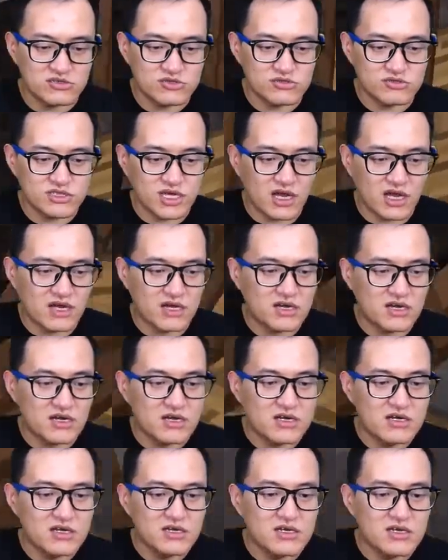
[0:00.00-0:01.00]
书架，
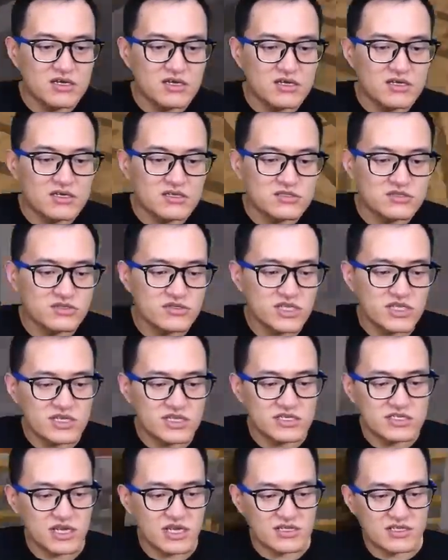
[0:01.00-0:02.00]
就那一
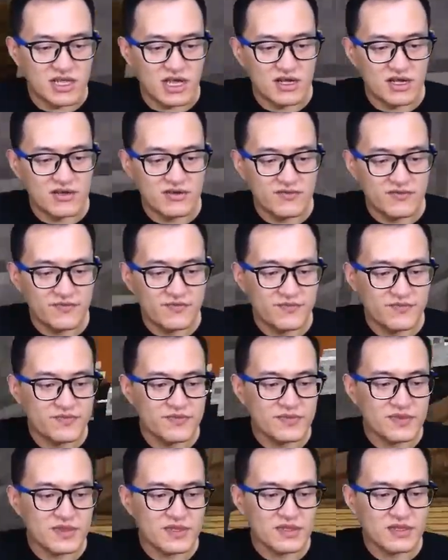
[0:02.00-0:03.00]
个箱子。
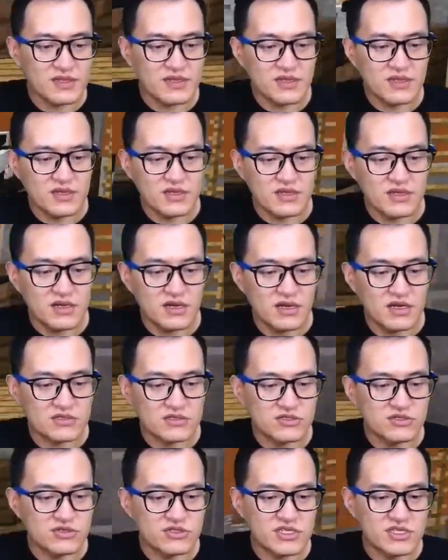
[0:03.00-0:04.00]
啊，
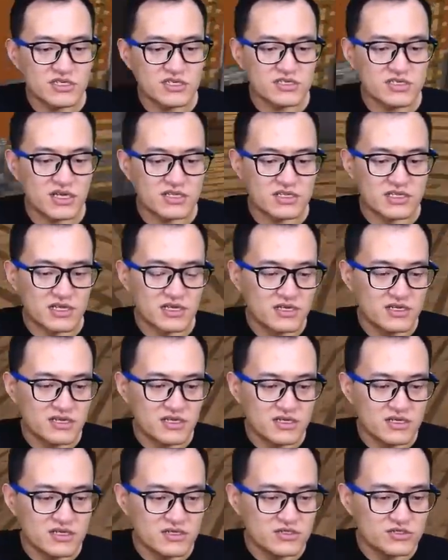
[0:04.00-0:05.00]
只有那一个箱子，
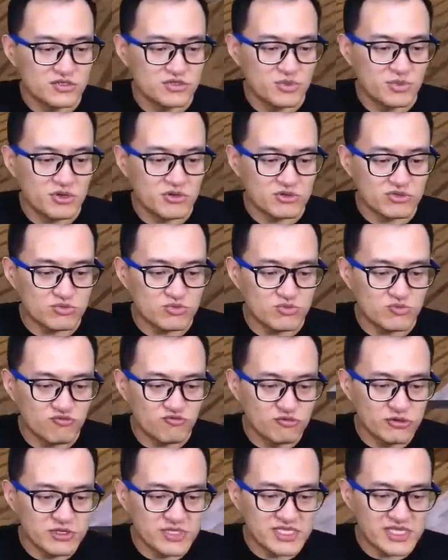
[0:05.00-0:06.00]
就被我
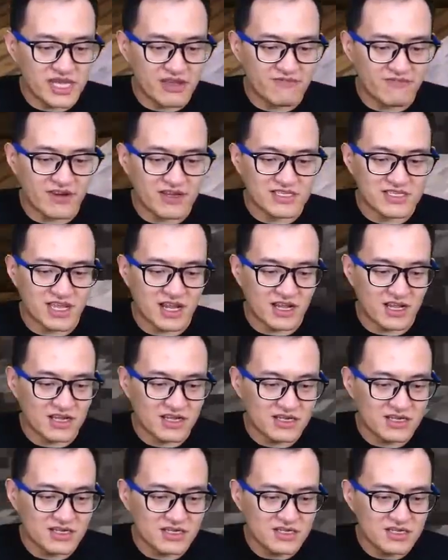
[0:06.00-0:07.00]
无意间发现了。
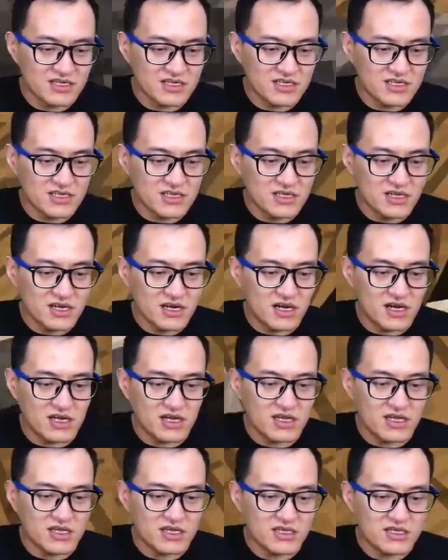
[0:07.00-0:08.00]
嗨，
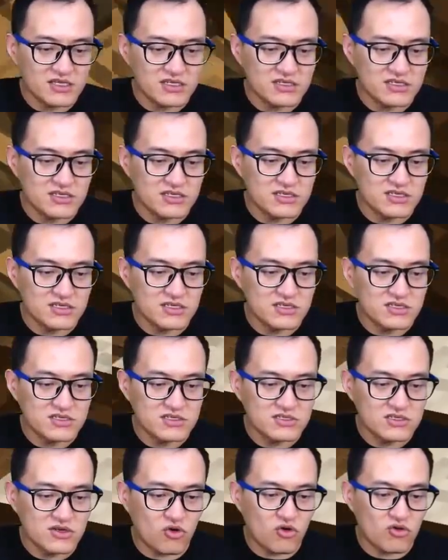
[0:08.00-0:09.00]

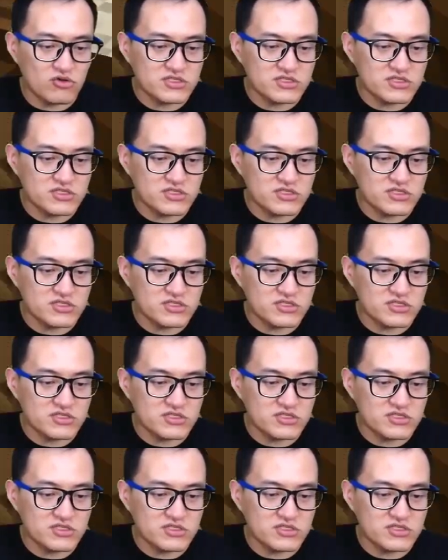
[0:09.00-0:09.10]
哦，